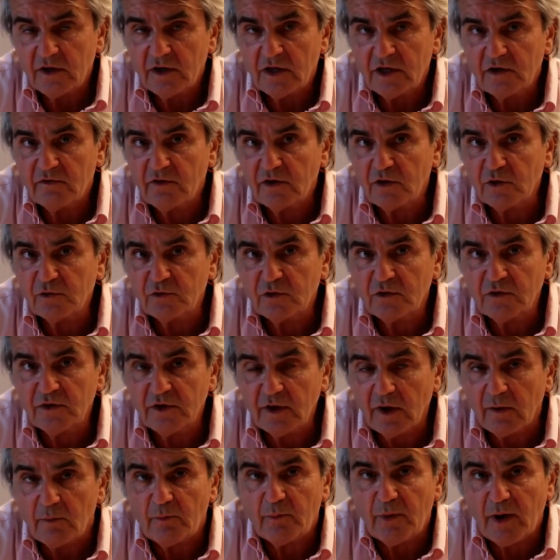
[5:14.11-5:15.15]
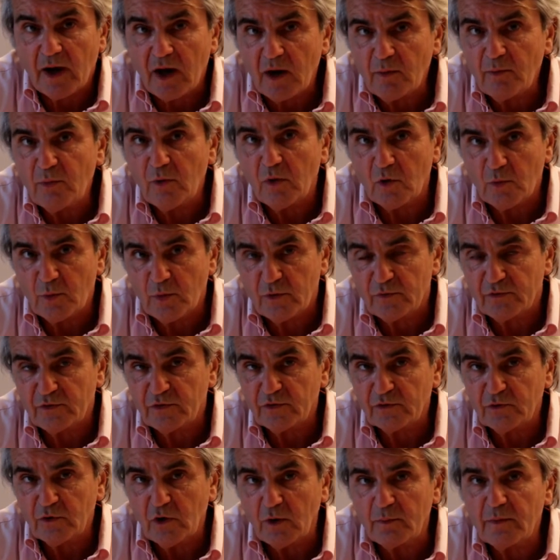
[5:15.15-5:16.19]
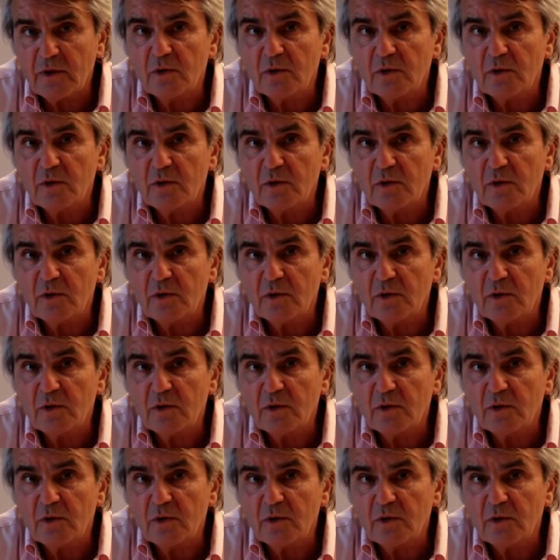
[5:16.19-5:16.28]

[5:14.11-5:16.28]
il va le tenir par rapport au professeur,